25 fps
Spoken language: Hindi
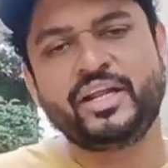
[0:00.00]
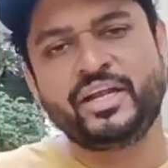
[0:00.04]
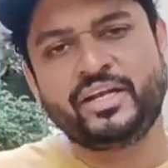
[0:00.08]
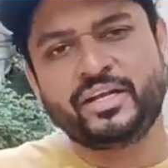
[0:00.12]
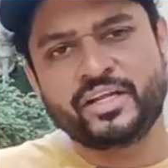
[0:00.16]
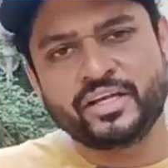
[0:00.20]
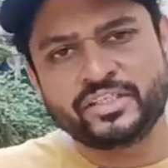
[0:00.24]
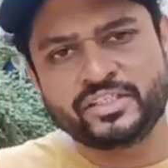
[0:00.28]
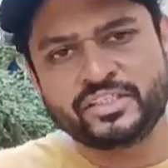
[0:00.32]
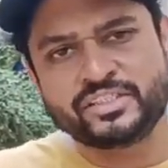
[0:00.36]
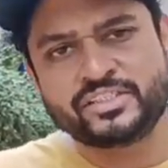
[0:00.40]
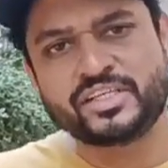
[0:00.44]

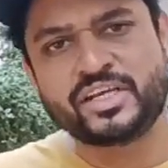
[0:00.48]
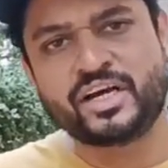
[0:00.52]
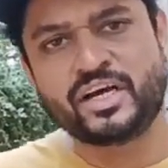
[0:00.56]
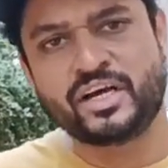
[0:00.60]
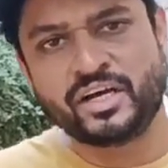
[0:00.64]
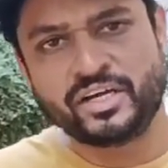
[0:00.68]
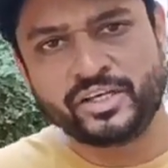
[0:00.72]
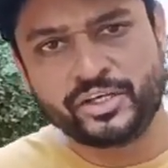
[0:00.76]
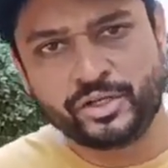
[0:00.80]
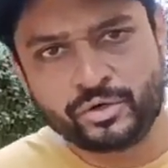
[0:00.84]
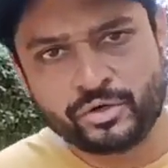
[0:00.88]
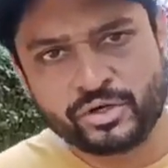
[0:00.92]
इट इज़
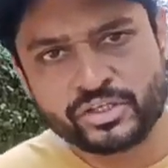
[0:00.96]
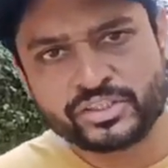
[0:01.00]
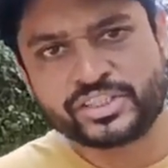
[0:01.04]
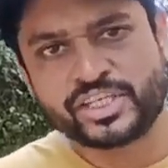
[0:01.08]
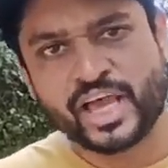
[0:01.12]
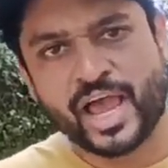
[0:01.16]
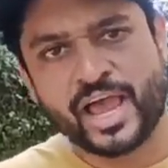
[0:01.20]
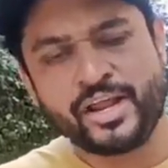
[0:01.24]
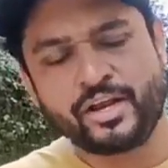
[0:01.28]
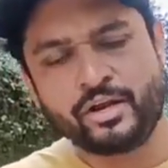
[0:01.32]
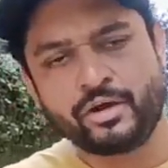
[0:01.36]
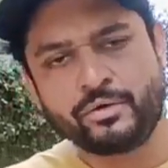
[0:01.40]
यू नो
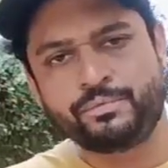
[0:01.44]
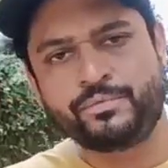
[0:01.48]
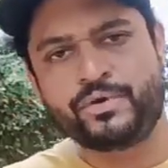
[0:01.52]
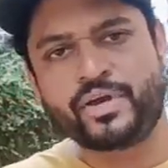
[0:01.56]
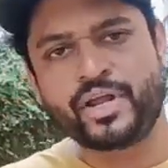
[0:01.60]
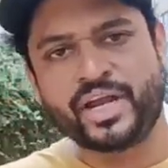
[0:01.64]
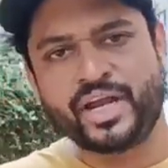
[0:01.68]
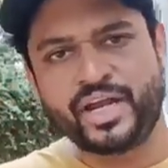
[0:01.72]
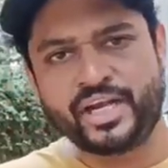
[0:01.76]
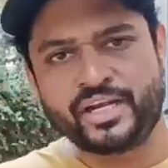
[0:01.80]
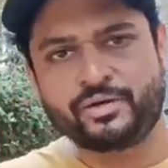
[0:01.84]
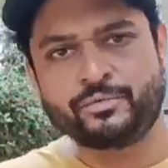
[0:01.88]
साइन ऑफ
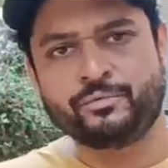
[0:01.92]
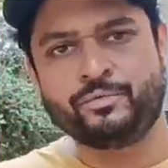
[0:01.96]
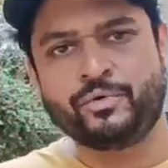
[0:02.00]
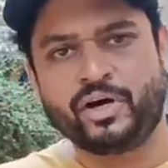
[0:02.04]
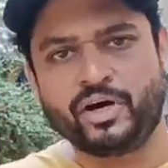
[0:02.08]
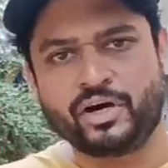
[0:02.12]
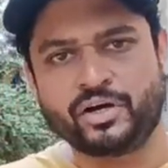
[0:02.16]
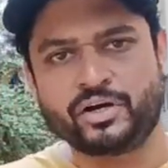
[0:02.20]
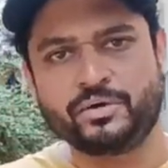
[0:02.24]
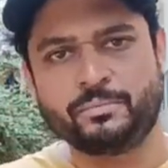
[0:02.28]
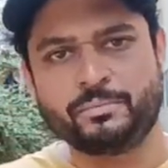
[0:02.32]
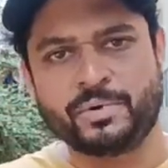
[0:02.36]
ग्रेट
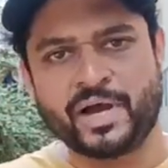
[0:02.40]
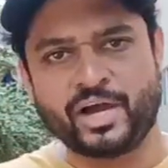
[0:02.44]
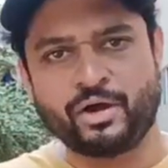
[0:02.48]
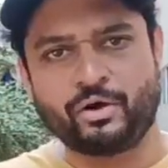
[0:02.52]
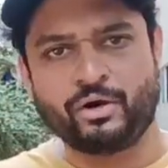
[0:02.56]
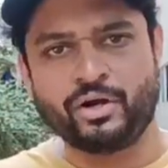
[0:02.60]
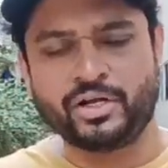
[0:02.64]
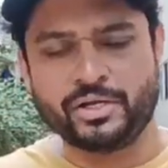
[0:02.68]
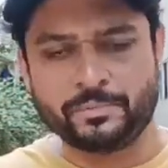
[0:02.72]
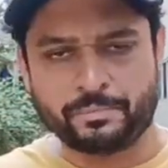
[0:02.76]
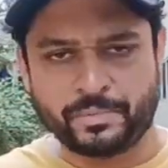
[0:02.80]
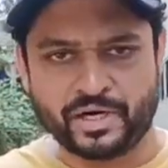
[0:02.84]
वर्क बाय
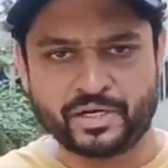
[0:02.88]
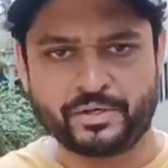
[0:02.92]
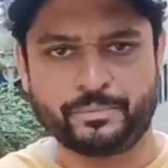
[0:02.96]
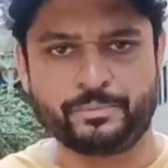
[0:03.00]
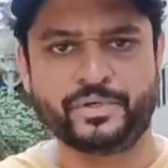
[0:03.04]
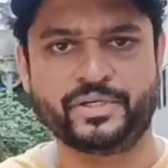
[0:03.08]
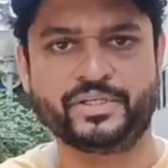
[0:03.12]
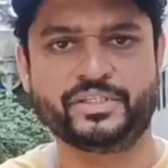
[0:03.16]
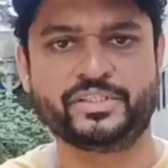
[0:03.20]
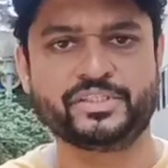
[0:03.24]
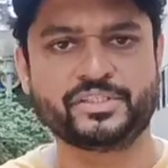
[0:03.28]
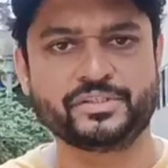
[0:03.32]
ऑल
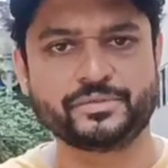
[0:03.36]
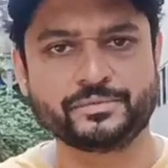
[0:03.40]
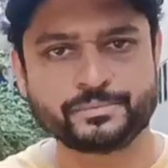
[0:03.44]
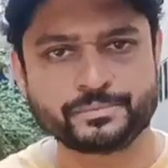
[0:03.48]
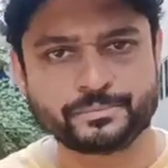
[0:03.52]
डिपार्टमेंट्स